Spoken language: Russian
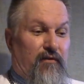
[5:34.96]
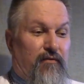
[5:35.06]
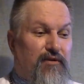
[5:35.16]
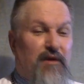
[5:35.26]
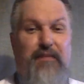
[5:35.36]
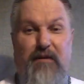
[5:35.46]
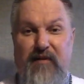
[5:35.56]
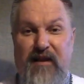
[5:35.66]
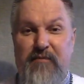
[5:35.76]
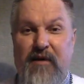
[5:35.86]
уже
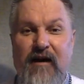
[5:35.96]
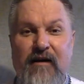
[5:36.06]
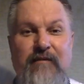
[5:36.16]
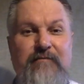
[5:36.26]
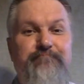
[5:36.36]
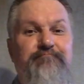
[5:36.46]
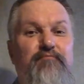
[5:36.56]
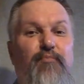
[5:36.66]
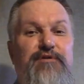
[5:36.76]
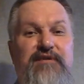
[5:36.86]
проблем,
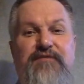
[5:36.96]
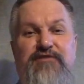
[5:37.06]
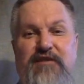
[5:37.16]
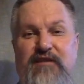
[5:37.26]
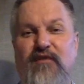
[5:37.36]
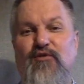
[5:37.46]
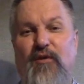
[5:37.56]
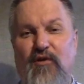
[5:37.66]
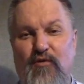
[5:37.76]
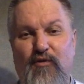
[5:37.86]
пустивших так
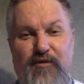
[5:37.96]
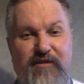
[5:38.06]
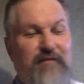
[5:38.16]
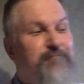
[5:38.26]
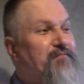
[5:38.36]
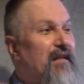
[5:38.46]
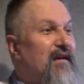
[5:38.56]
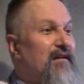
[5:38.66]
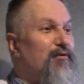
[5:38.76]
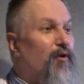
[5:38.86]
глубоко корни.
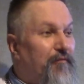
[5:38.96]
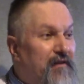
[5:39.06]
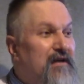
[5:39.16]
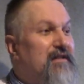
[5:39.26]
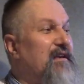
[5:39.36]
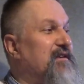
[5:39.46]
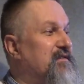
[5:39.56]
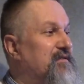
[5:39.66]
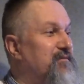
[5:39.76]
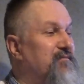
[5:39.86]
Но выход
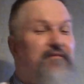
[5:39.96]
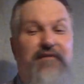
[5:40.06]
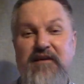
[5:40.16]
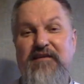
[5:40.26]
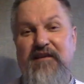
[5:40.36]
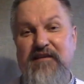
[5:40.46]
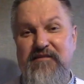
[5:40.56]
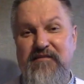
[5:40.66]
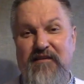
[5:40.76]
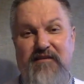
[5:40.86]
есть, выход
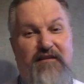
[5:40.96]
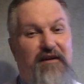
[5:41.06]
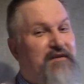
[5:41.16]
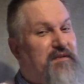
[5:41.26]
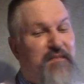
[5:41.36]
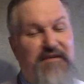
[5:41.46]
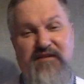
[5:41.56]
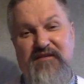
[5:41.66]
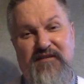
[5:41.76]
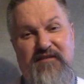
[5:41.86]
есть, это наш
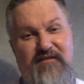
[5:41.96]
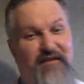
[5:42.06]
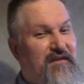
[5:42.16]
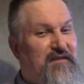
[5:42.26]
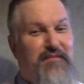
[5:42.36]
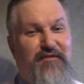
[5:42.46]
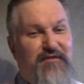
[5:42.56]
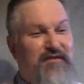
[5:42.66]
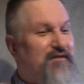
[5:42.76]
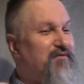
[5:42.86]
Спаситель,
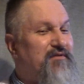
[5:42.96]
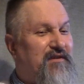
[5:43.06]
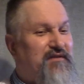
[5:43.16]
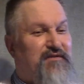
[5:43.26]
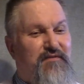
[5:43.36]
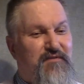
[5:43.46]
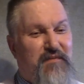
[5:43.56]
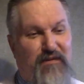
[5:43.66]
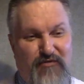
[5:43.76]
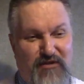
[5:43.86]
Господь Иисус Христос,
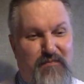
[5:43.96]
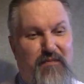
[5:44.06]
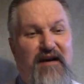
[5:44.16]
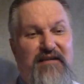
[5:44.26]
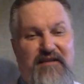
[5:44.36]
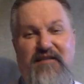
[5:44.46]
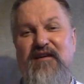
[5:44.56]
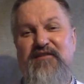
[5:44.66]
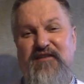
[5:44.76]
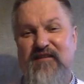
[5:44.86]
потому что Пасха
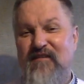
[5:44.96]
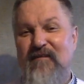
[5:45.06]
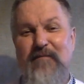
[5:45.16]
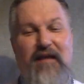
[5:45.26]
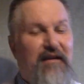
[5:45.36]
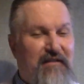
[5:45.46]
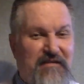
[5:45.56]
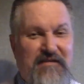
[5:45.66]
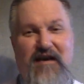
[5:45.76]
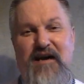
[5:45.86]
наша – это
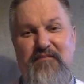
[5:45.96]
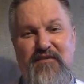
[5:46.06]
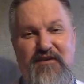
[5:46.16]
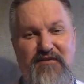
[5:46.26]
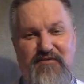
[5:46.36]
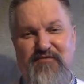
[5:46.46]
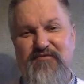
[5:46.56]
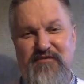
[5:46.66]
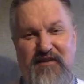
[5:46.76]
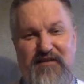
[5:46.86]
сам
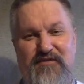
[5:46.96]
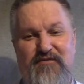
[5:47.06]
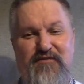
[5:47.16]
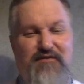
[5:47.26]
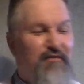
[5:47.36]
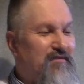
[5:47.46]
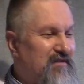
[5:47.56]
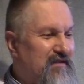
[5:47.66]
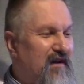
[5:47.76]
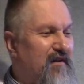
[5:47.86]
Иисус Христос, Он
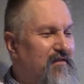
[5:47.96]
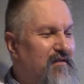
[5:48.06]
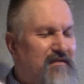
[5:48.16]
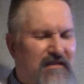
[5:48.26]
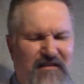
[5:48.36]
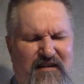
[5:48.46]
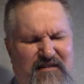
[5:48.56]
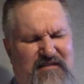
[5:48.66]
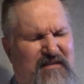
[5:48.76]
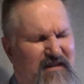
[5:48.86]
заклан за
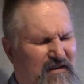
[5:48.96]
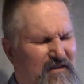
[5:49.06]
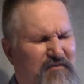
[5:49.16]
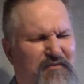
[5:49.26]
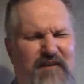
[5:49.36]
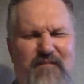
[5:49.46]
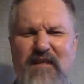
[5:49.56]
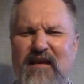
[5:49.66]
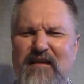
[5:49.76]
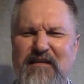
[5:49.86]
нас, аллилуйя.
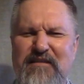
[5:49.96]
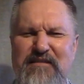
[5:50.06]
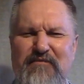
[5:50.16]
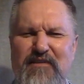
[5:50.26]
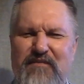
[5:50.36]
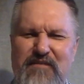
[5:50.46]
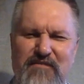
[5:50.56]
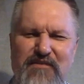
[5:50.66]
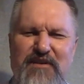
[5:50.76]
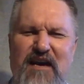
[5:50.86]
И сегодня
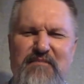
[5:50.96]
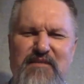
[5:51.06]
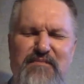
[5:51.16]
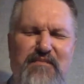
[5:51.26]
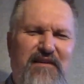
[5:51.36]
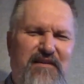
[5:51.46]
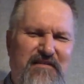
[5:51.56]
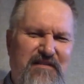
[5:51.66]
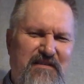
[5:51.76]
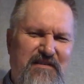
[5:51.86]
возвещаем
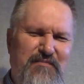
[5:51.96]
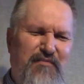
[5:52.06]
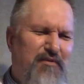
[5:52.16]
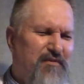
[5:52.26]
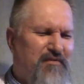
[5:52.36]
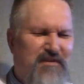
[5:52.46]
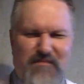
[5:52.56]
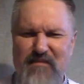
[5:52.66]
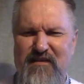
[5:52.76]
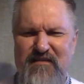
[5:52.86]
смерть Господню,
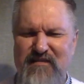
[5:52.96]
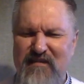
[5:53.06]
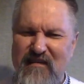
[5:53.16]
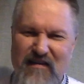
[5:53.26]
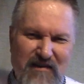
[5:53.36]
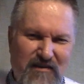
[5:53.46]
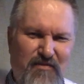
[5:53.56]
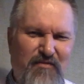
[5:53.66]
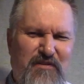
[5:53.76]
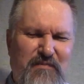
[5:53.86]
смерть
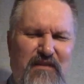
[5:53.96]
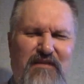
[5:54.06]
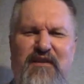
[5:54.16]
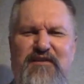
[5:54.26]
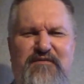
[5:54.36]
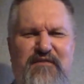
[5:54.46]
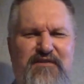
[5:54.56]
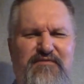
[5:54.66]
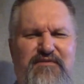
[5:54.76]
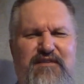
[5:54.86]
Господа нашего
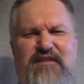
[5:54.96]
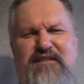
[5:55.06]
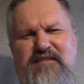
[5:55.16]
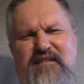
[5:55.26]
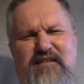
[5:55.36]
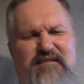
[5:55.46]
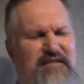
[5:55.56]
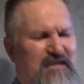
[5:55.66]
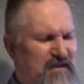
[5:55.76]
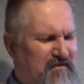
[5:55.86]
Иисуса Христа,
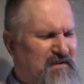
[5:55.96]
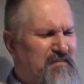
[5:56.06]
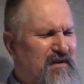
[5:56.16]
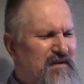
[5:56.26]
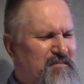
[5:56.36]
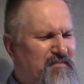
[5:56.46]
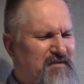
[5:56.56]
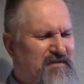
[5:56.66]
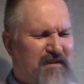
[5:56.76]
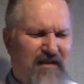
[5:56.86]
слава Тебе,
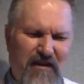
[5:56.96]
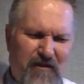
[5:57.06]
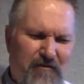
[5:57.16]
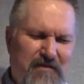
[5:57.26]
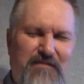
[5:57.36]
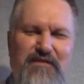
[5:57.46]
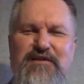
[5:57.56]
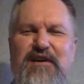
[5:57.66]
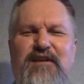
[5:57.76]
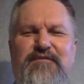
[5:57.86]
Господь.
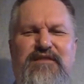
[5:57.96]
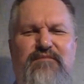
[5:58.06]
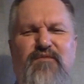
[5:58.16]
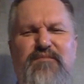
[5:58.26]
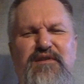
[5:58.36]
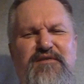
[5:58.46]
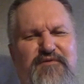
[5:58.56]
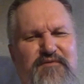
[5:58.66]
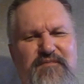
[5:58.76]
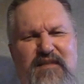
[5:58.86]
Возвещаем всему
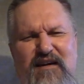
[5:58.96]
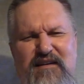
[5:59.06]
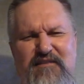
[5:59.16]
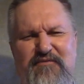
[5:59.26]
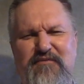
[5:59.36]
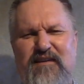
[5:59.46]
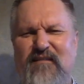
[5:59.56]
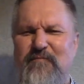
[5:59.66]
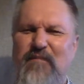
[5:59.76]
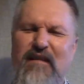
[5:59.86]
миру,
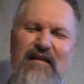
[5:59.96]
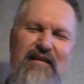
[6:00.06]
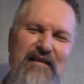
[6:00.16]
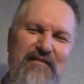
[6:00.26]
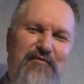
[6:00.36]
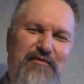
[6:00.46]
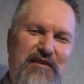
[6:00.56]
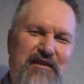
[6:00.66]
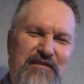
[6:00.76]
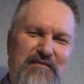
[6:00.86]
аллилуйя. Вот,
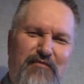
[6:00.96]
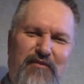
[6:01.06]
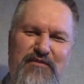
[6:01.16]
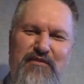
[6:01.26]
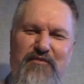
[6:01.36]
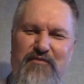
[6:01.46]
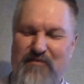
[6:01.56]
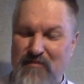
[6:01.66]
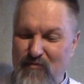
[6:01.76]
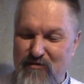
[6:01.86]
и Господь,
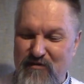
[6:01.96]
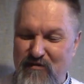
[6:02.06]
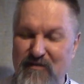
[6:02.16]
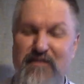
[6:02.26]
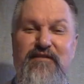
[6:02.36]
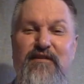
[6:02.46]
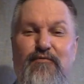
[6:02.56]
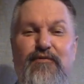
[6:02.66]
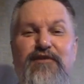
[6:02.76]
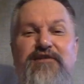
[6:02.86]
Он может из
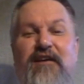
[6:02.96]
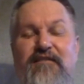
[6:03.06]
кулича